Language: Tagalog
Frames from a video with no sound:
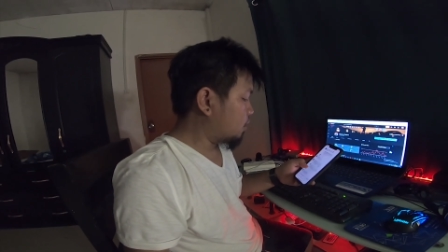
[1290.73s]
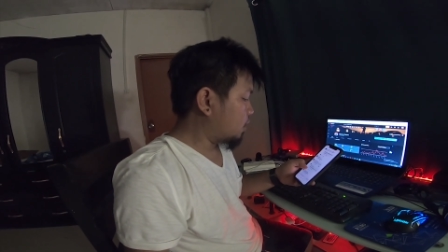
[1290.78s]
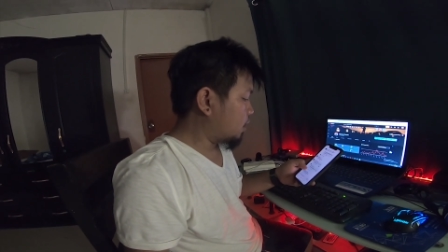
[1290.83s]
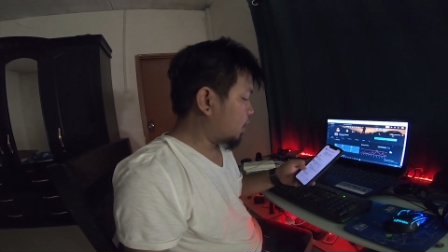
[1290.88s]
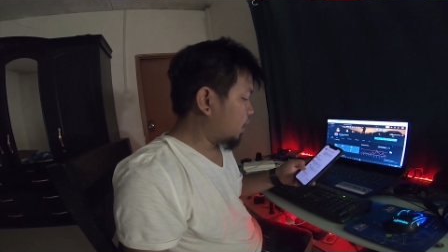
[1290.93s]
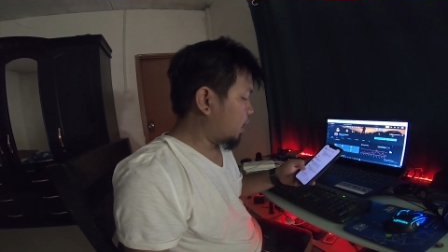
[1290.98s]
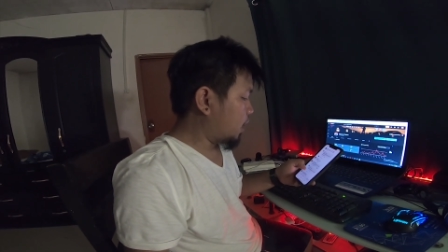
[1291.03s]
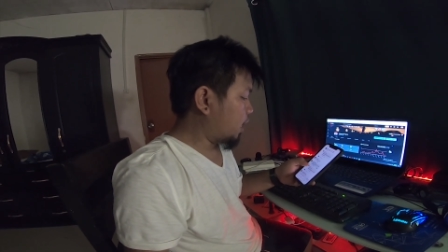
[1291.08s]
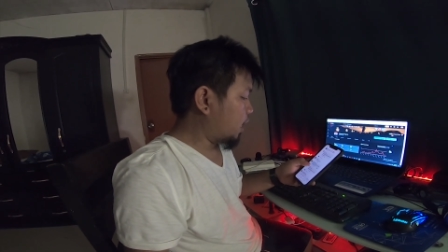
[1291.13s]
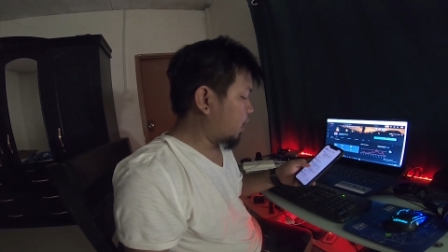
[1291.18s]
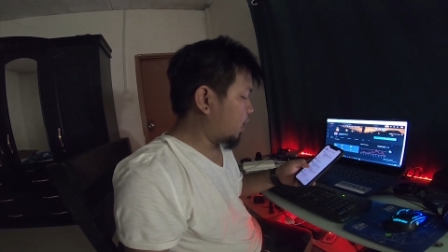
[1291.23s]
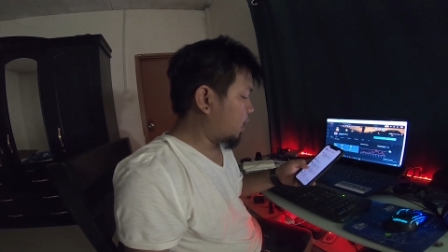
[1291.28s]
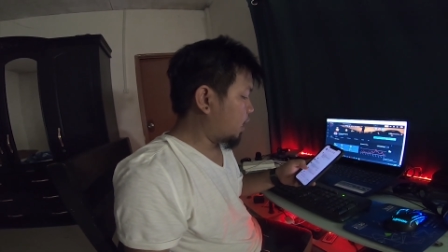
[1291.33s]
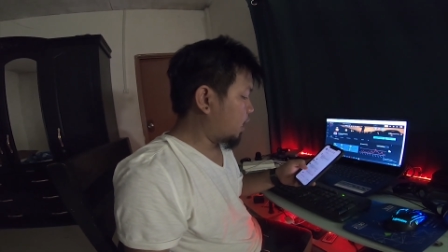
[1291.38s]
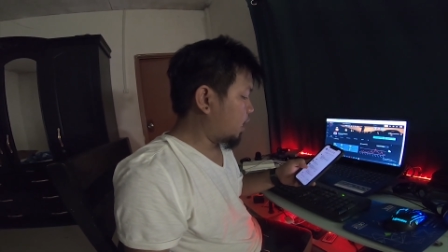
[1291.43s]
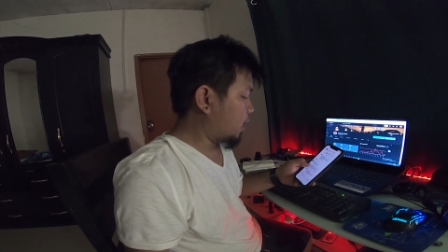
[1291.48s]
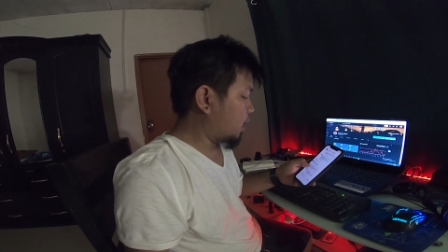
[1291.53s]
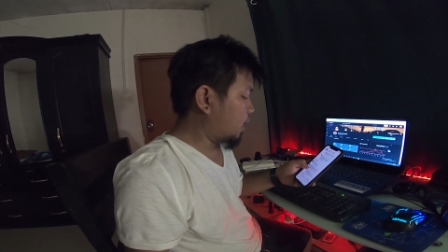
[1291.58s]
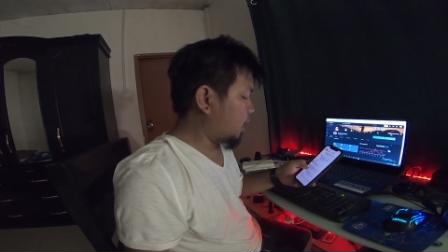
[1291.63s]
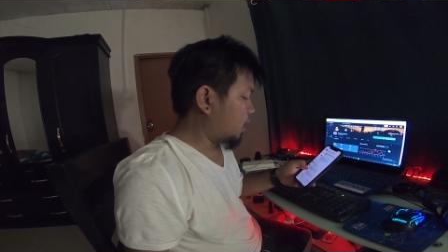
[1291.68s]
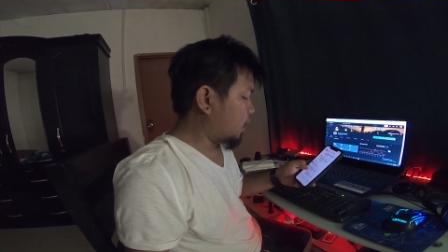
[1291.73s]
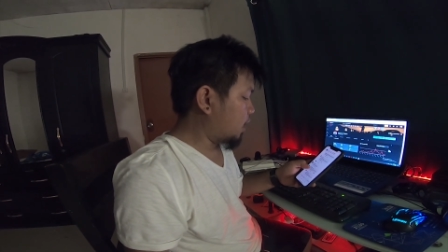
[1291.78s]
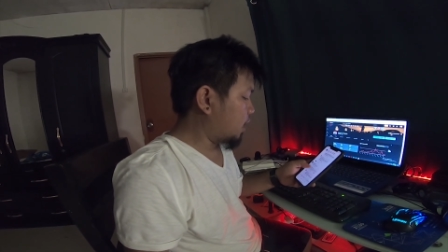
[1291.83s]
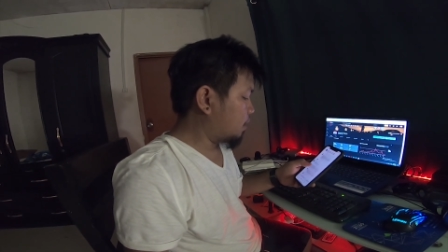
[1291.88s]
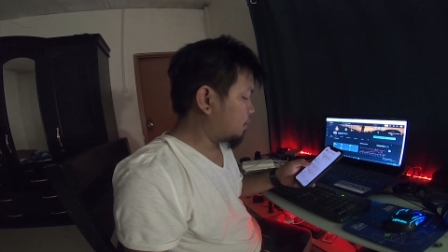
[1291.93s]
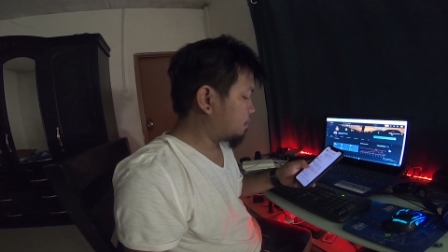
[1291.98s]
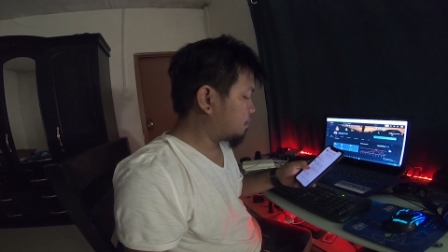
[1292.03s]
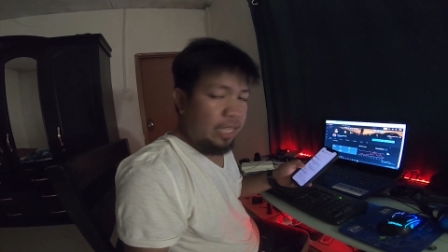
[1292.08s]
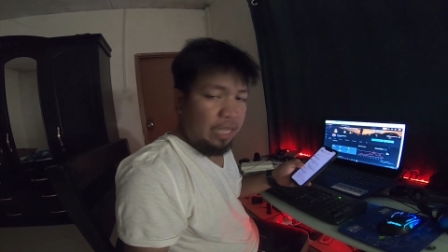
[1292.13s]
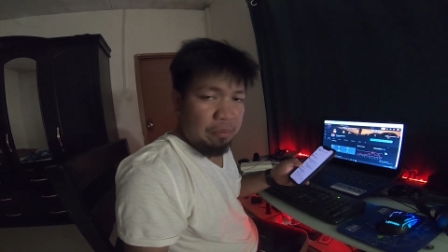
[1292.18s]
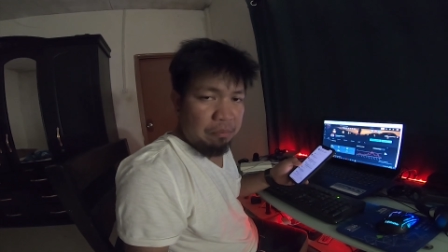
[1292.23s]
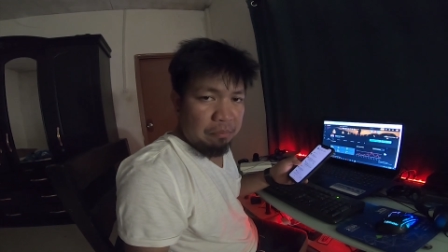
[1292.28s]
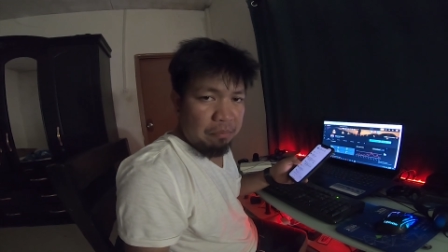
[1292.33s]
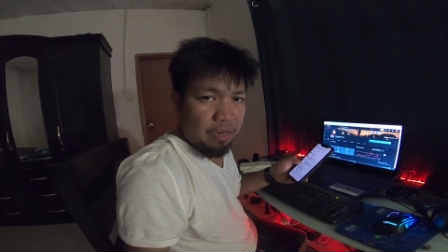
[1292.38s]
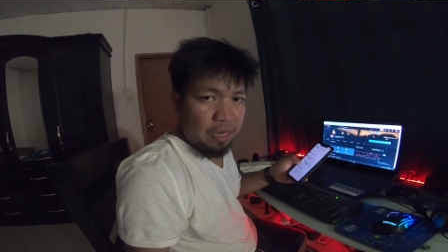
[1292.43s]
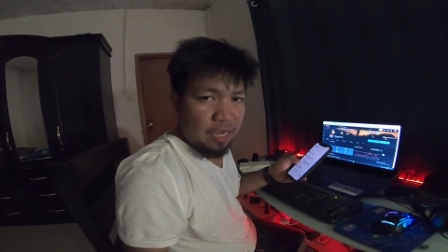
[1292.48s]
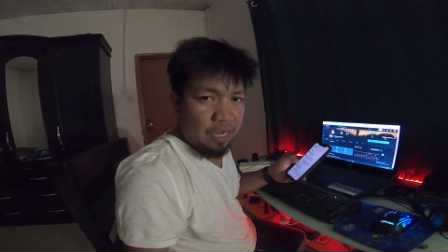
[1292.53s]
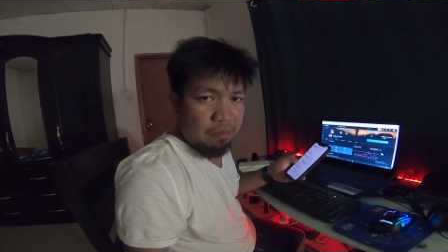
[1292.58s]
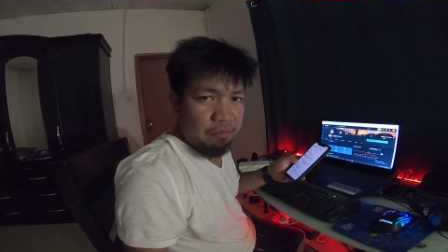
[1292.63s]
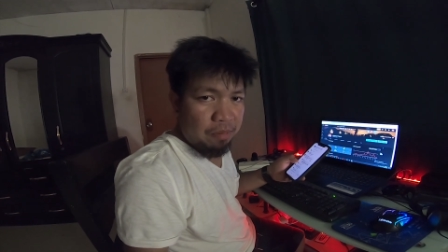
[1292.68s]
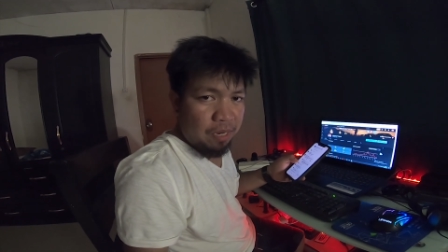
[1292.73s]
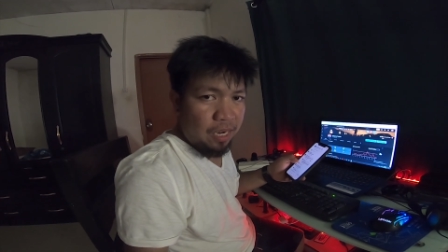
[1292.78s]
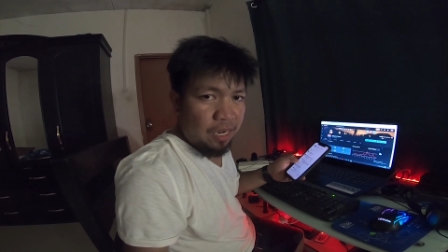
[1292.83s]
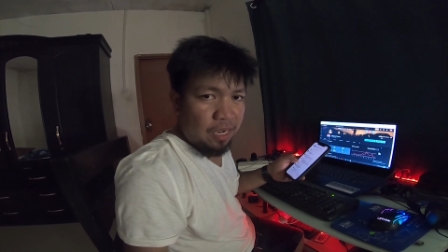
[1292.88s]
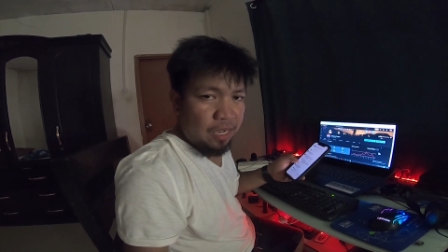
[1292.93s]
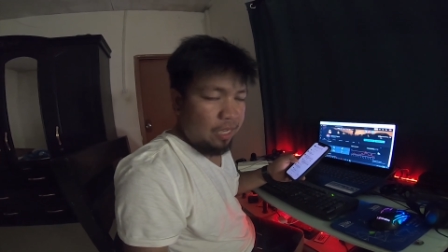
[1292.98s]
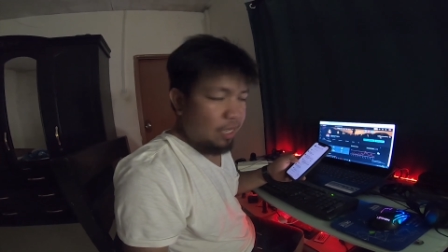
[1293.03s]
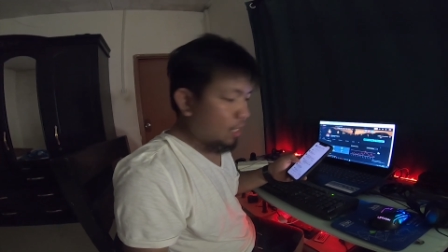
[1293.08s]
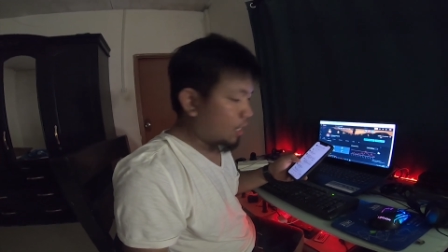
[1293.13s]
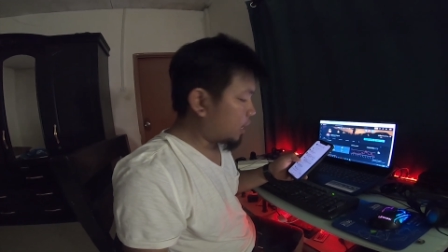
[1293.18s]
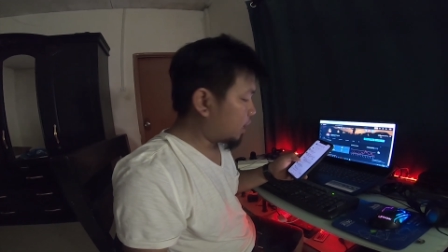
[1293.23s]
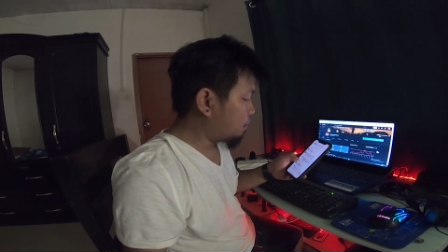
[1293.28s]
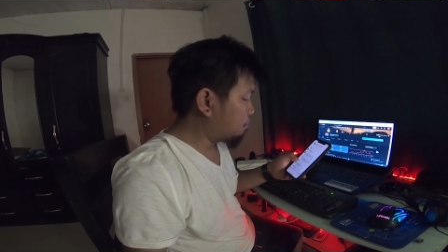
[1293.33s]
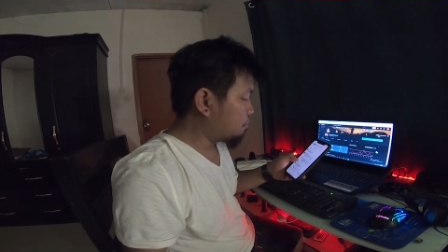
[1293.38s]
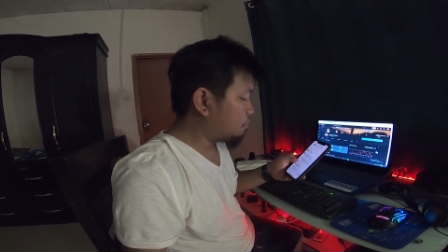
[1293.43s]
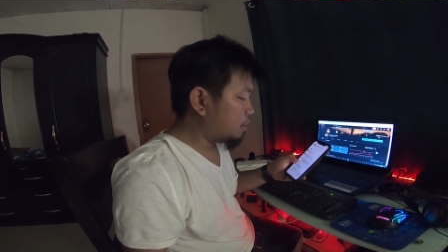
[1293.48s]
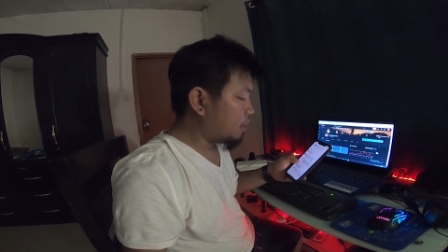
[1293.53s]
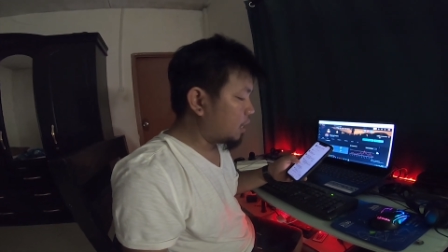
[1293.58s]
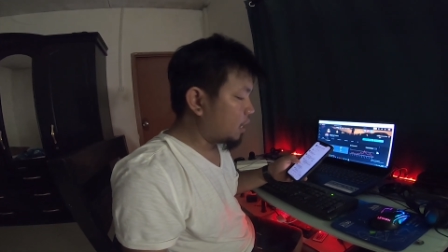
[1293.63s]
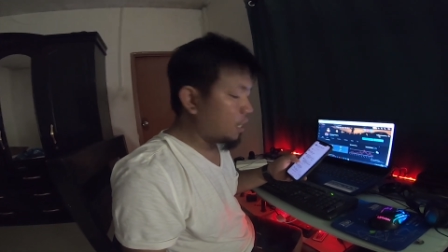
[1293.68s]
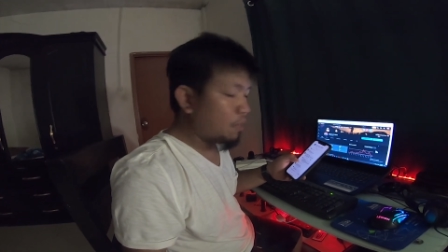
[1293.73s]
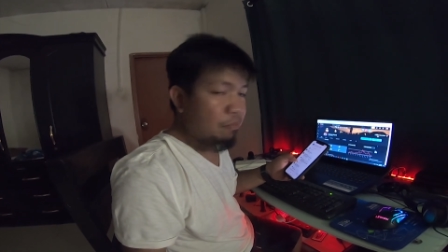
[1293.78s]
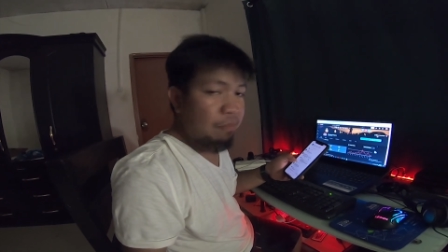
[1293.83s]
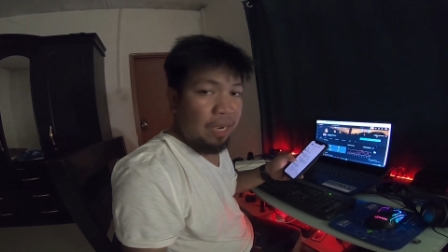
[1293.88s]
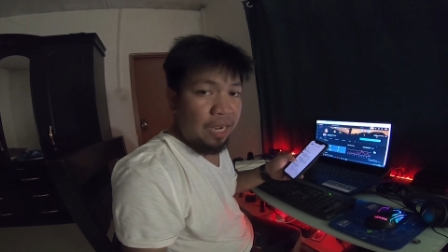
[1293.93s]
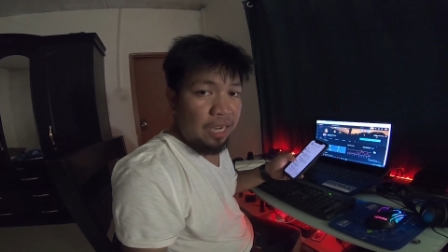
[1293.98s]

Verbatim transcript: kay uh, Kimberly by Kimberly